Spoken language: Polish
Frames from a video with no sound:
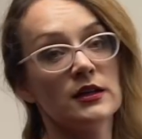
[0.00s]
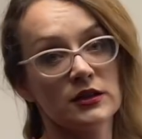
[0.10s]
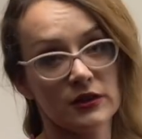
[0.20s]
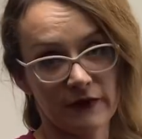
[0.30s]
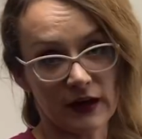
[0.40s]

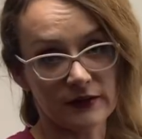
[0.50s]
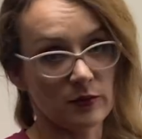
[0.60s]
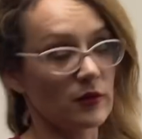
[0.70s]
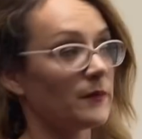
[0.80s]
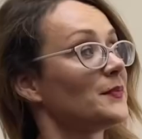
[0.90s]

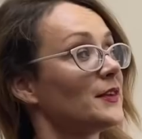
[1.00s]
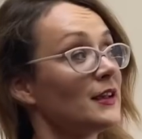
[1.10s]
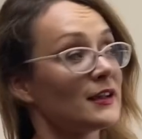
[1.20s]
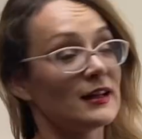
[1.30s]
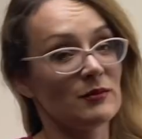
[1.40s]
światło. To,
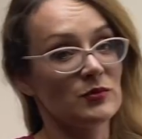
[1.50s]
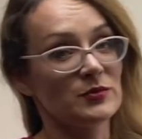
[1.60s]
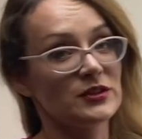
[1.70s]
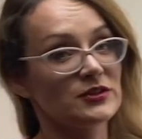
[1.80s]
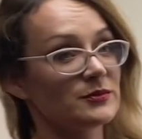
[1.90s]
jakie lampy
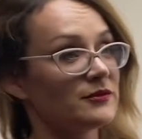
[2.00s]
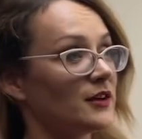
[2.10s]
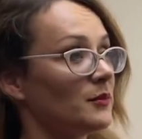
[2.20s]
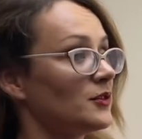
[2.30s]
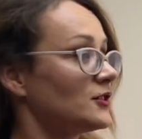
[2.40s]
umieścimy w
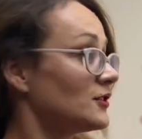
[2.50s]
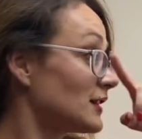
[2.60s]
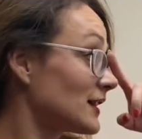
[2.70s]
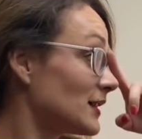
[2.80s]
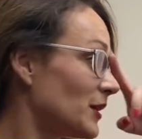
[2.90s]
gablocie, to
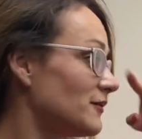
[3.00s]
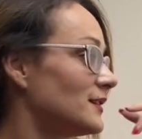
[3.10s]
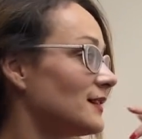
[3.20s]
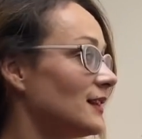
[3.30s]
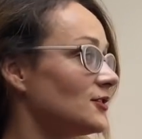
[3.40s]
tak naprawdę
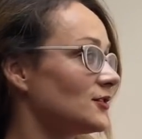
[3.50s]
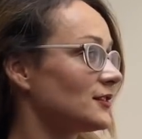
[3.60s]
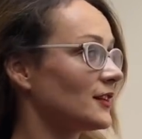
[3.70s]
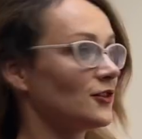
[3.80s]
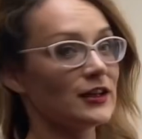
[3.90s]
zależy od
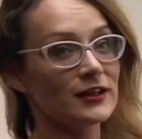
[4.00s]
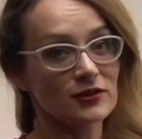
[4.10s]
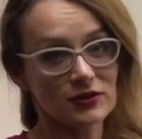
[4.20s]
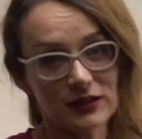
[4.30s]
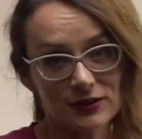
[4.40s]
tego, jakie
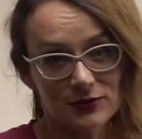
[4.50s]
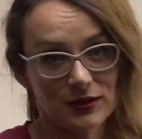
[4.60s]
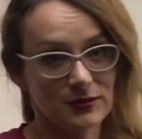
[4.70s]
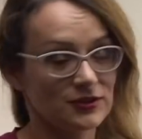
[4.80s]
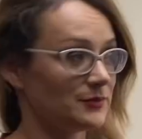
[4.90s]
rośliny
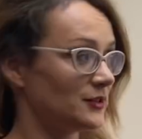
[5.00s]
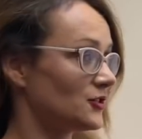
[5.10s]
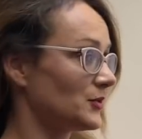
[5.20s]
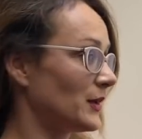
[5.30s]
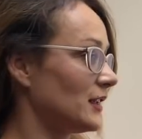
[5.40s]
tutaj będziemy
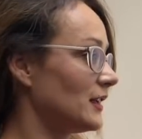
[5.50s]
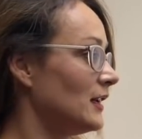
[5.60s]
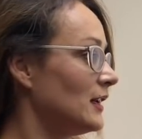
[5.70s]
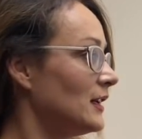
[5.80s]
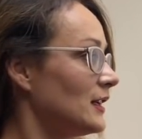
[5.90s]
trzymali.
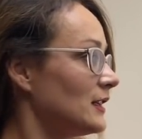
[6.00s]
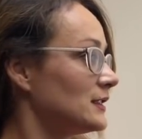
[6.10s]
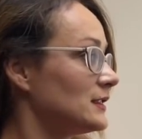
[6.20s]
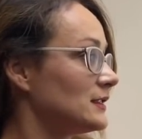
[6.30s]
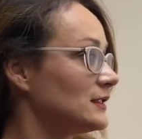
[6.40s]

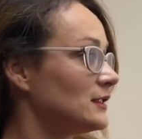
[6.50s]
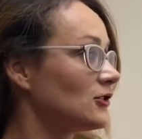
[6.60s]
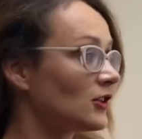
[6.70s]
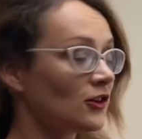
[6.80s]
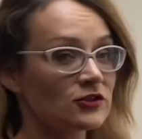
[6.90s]
E, I
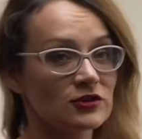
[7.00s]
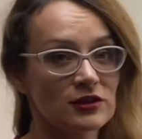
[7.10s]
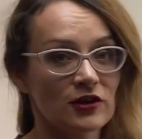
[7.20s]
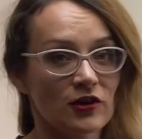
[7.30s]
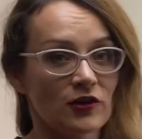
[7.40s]
to nie chodzi
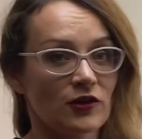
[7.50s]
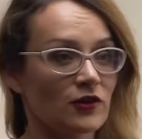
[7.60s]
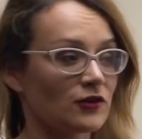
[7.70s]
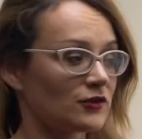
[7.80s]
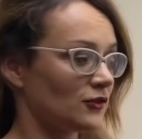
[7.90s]
tylko
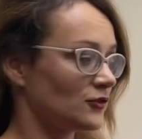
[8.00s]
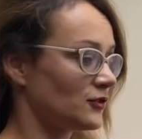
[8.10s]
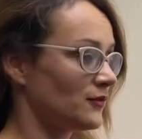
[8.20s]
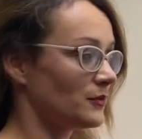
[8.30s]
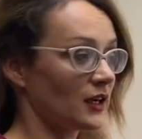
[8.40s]
o to,
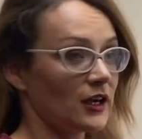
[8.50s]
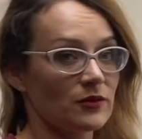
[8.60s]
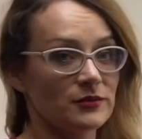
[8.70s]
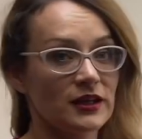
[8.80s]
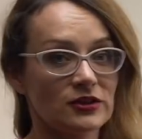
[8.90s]
czy wymagają
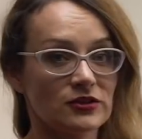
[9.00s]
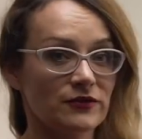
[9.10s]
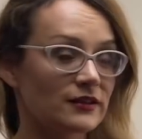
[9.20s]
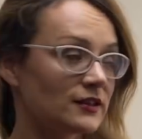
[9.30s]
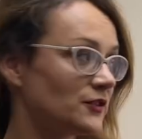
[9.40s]
mniej czy
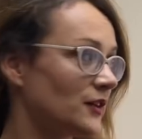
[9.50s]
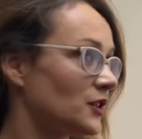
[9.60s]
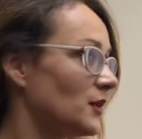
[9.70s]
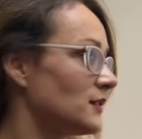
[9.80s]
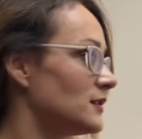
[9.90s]
więcej
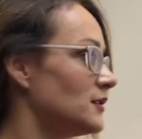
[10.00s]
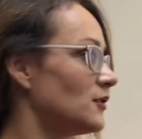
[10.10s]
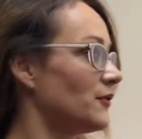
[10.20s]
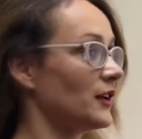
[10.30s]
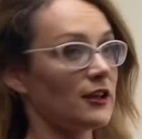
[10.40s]
światła,
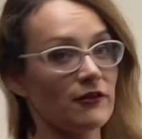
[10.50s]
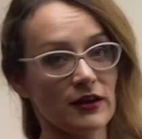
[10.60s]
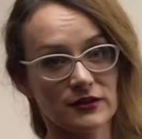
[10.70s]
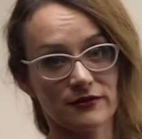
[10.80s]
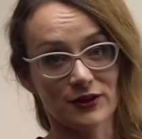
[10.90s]
tylko w jakiej
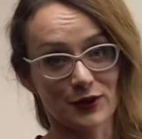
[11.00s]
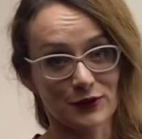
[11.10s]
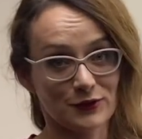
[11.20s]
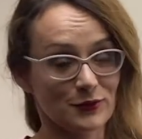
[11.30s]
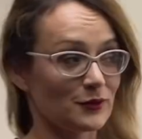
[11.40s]
fazie
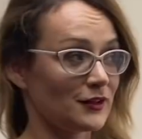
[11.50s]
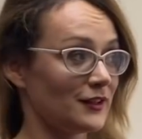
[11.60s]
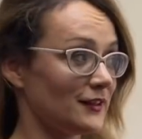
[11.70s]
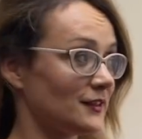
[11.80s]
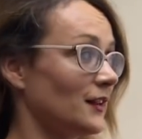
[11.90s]
wzrostu
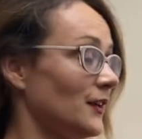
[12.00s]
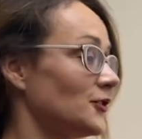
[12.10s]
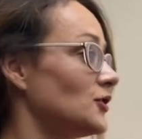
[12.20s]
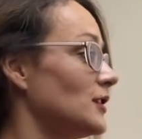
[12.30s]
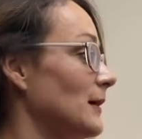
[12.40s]
jest dana
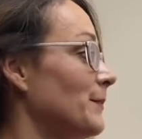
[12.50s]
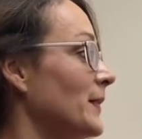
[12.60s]
roślina.